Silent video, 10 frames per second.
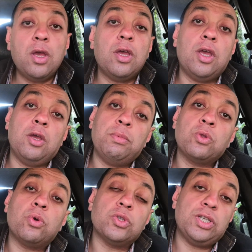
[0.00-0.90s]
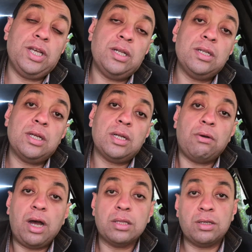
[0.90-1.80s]
آه، بين قوسين لو
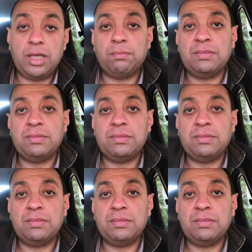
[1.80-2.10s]
حضرتك